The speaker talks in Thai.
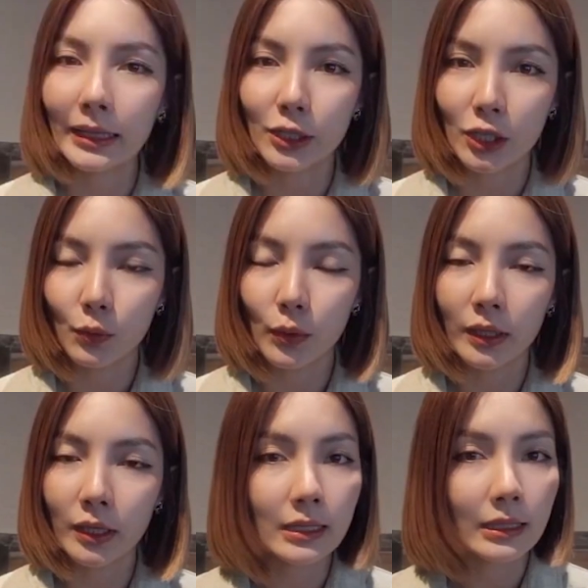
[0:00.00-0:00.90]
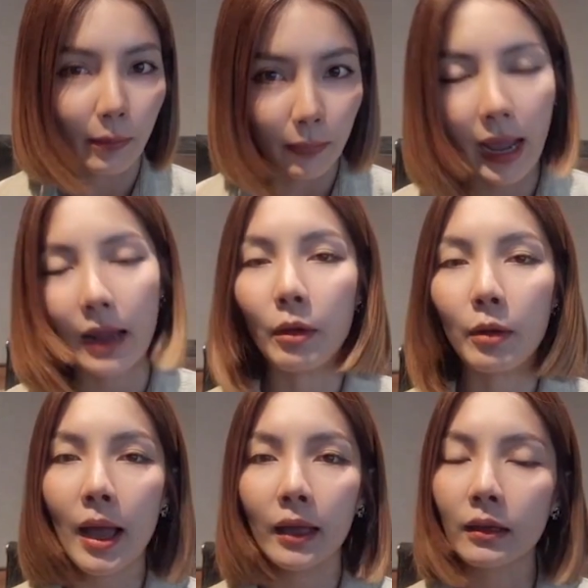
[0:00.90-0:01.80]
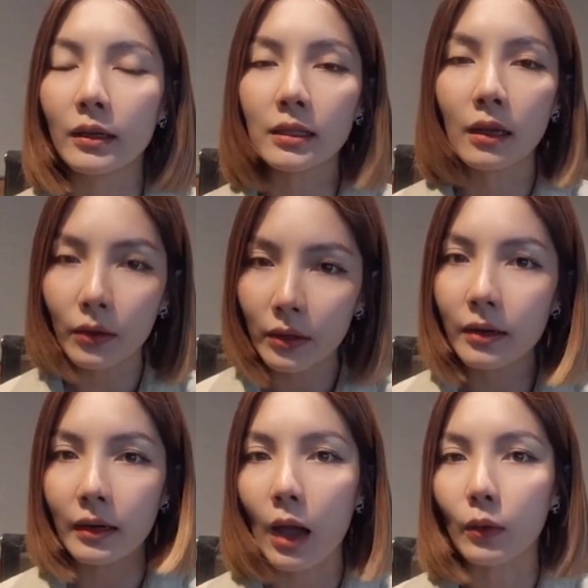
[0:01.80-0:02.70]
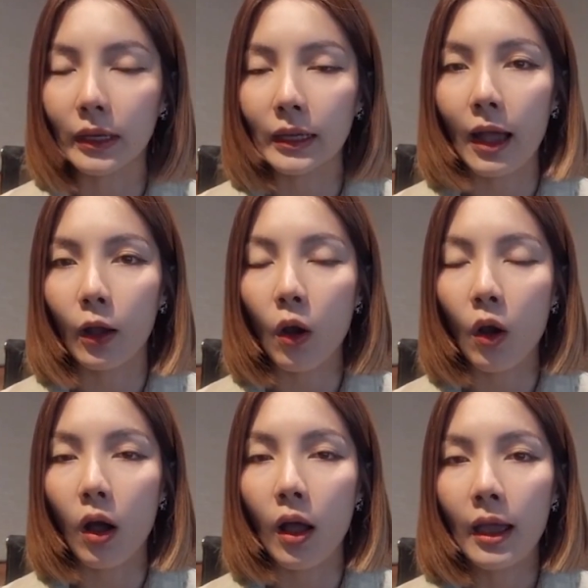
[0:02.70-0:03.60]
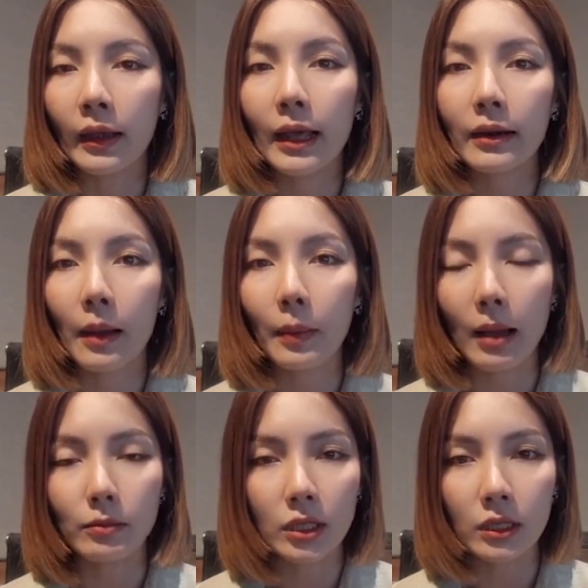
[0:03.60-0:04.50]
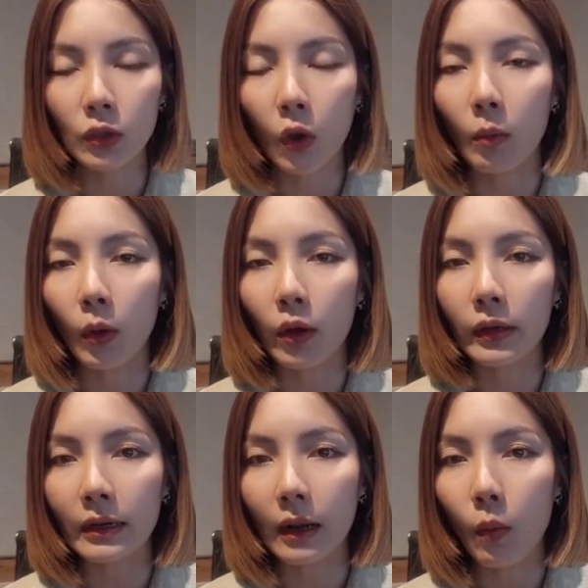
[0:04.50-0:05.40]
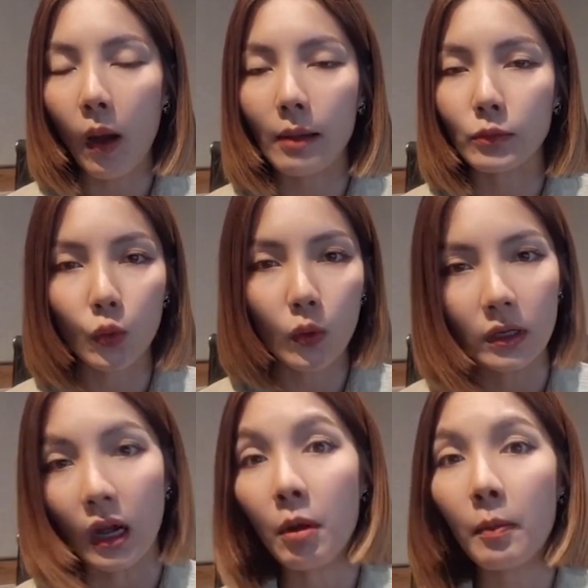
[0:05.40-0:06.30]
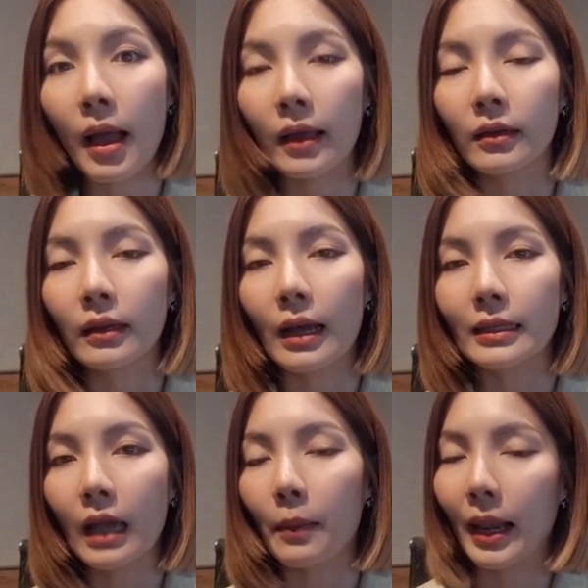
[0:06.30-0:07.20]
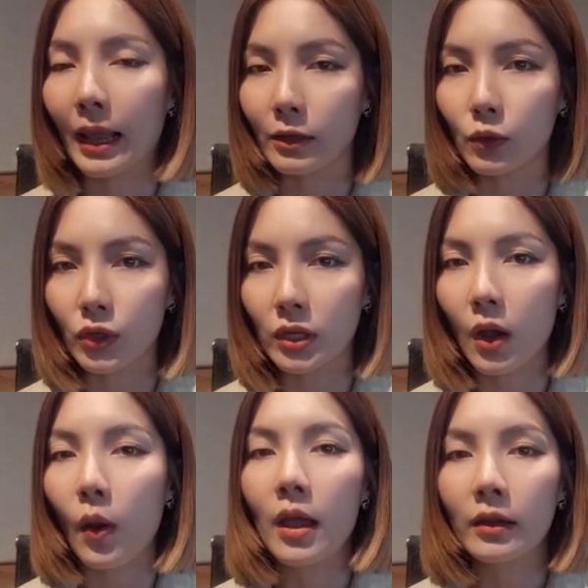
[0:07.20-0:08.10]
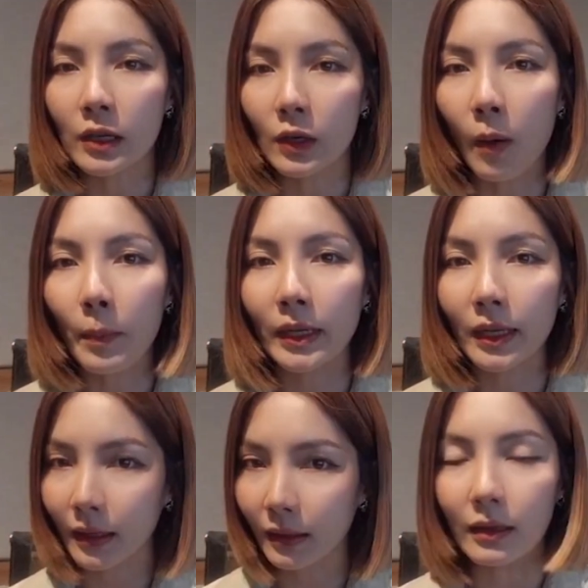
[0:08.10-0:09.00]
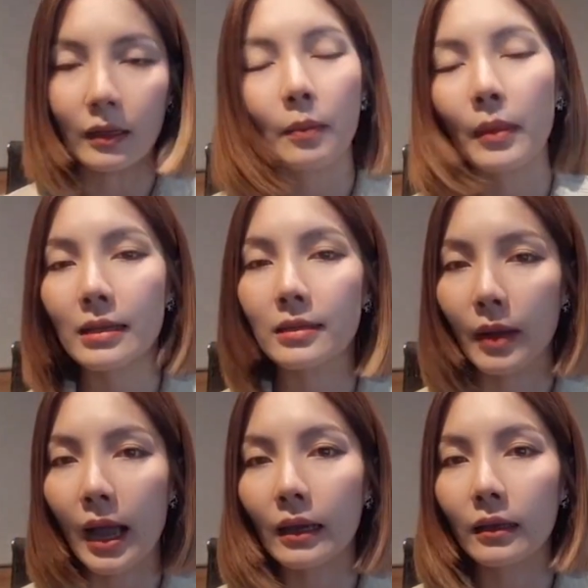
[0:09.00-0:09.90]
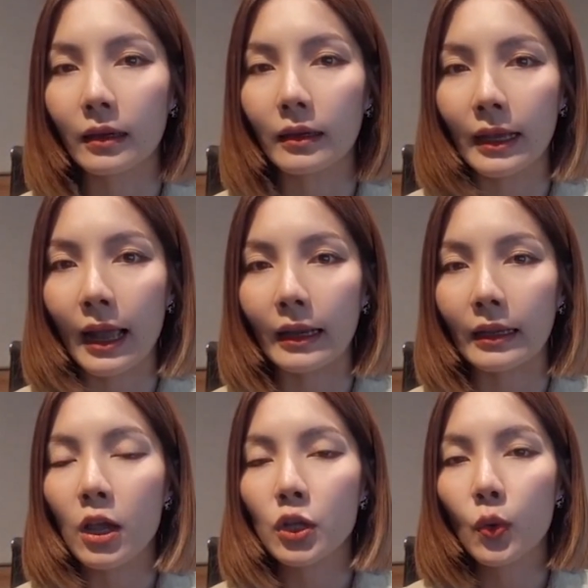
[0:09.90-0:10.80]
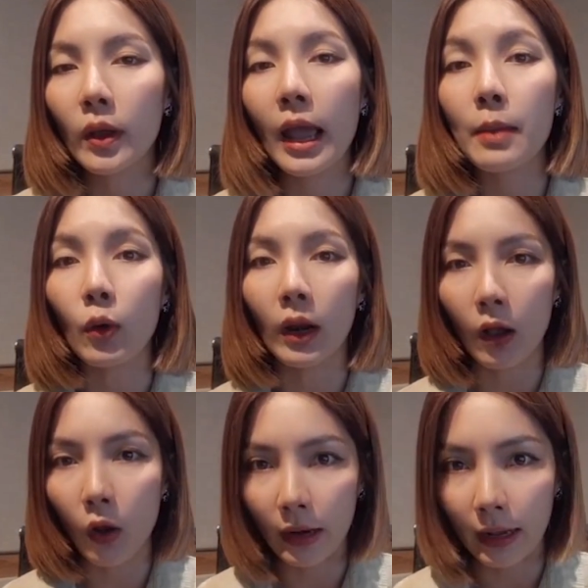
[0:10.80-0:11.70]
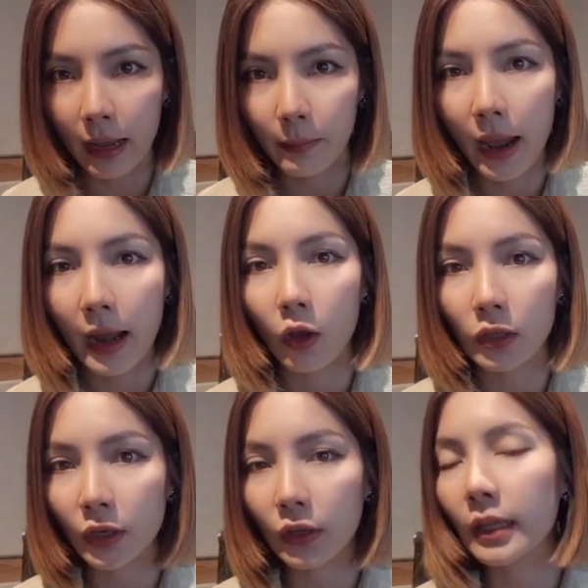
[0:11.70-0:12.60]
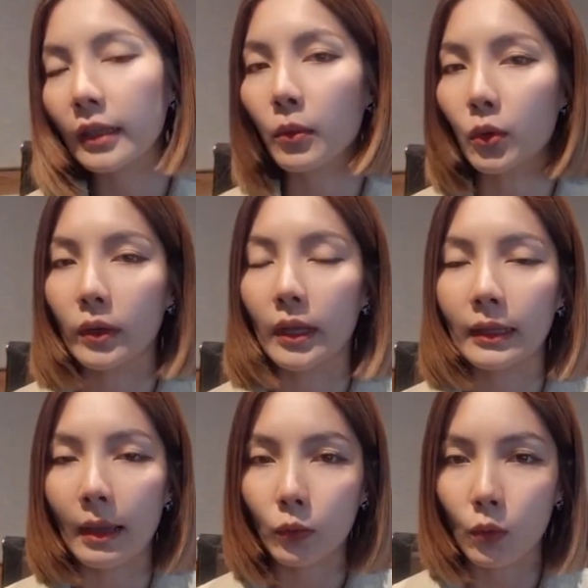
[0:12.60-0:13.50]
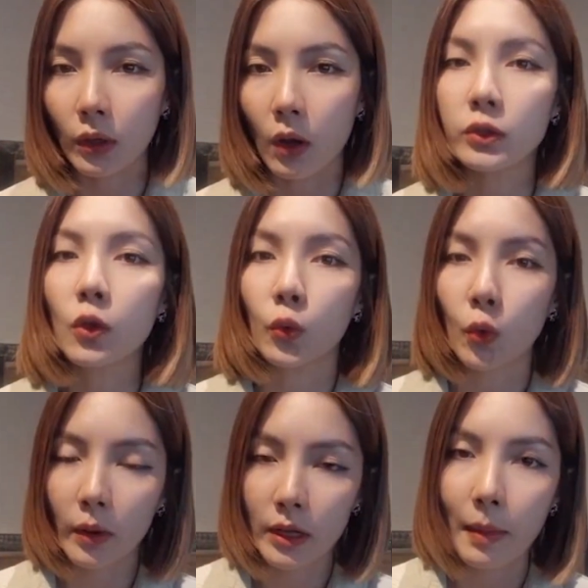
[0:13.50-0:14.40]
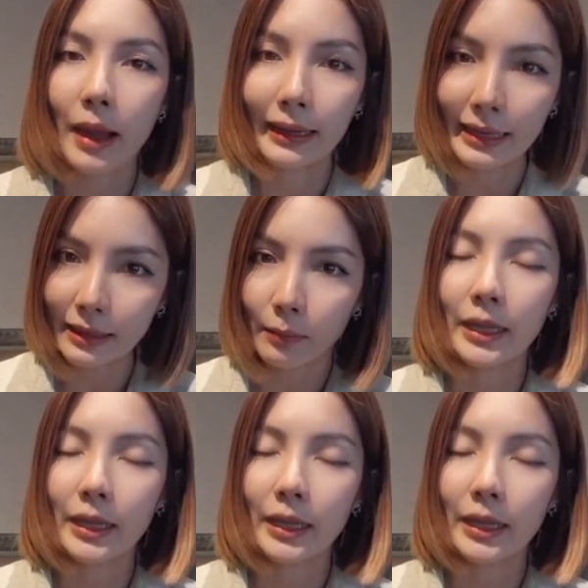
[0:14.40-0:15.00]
กิจชีวิตที่สำคัญมากๆเลยซึ่งเรื่องราวนี้นะคะก็ได้รับคำชื่นชมแล้วก็ได้รับความช่วยเหลือมากๆเลยนะคะจากพลังโซเชียลถือว่าเป็นอีกหนึ่งกำลังสำคัญเลยในการช่วยให้บุคลากรทางการแพทย์แล้วก็เจ้าหน้าที่ตำรวจเนี่ยนำตัวน้องส่งโรงพยาบาลได้สำ